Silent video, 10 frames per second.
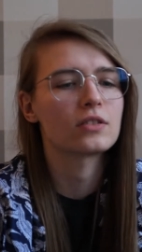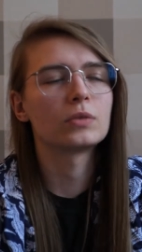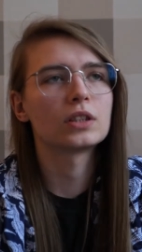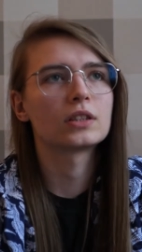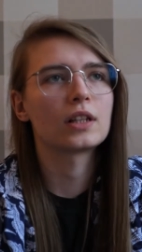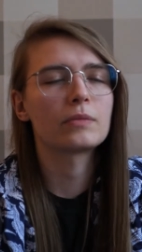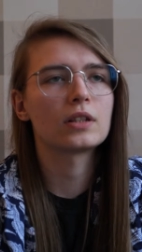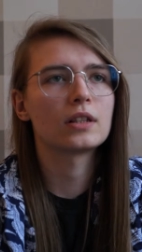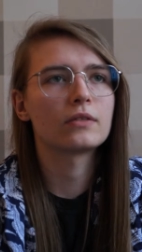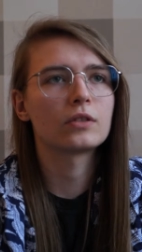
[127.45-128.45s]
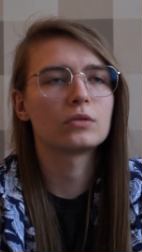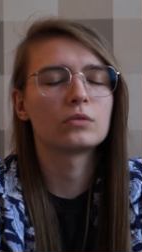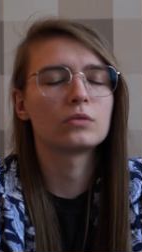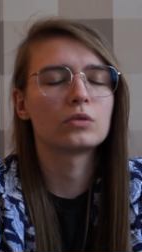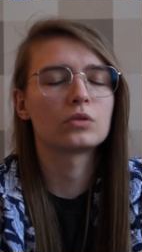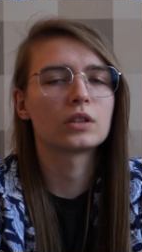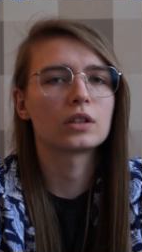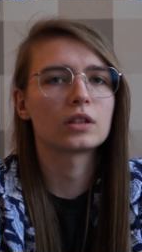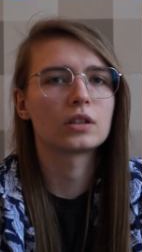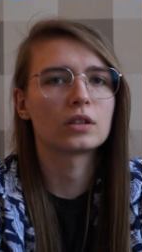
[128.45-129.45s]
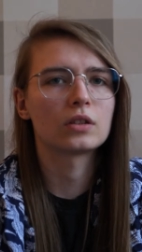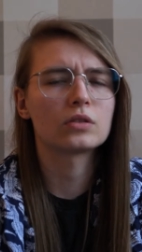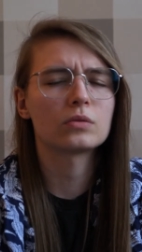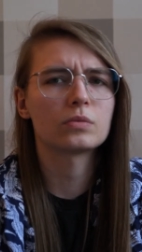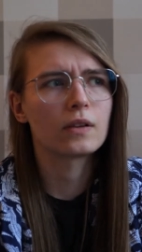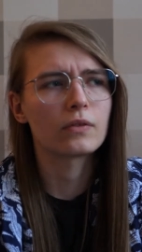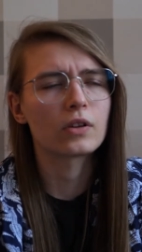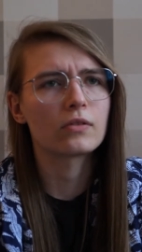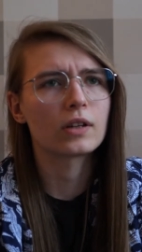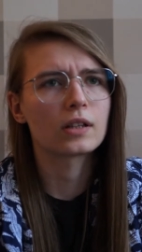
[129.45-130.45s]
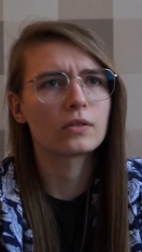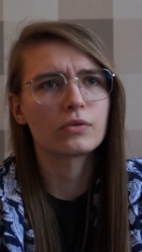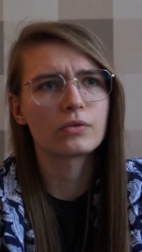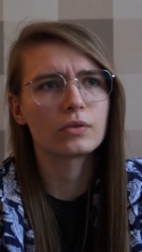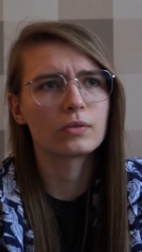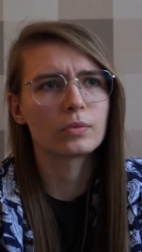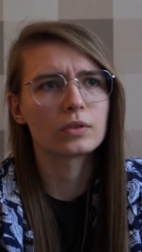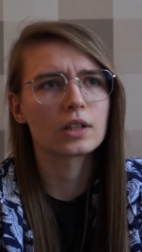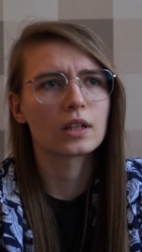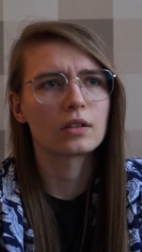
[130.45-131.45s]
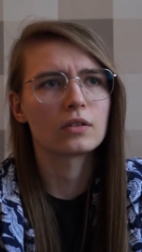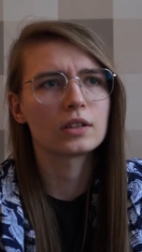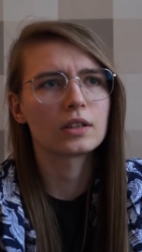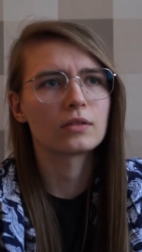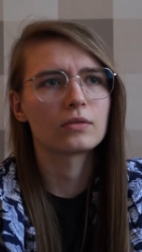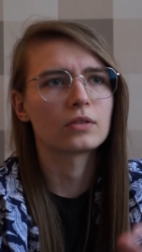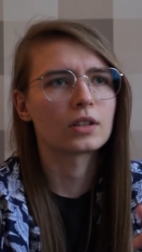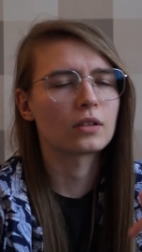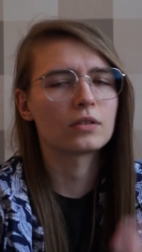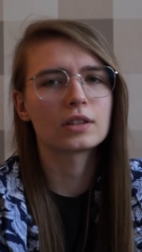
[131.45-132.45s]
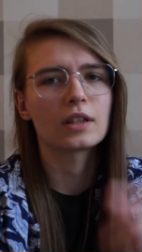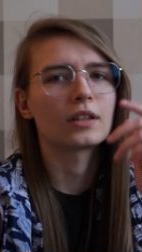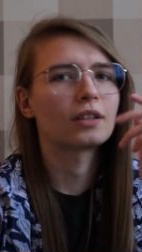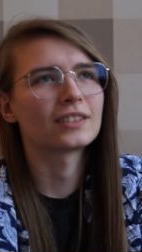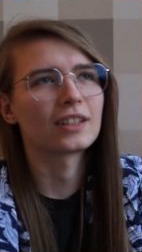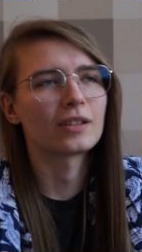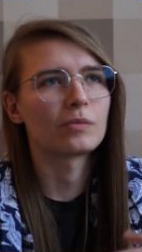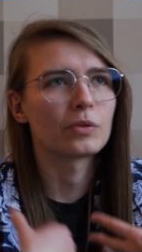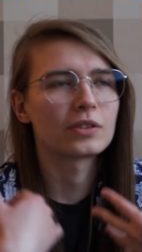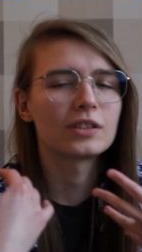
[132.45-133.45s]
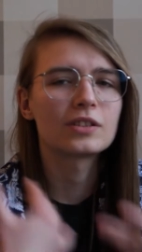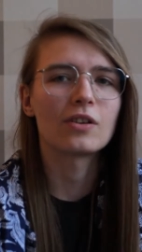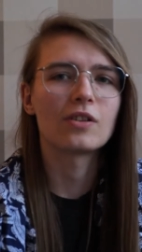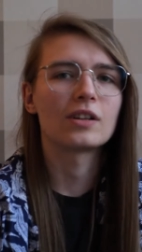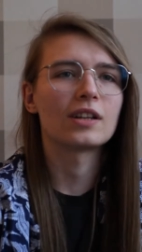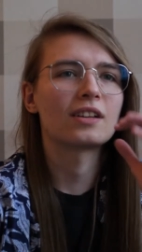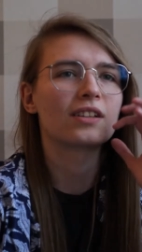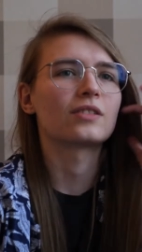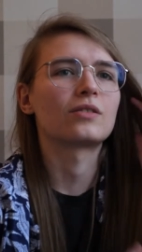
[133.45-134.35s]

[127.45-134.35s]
Myślę, że dla mnie i dla wielu różnych e, osób wychowanie w polskiej rodzinie katolickiej, e, w polskiej szkole,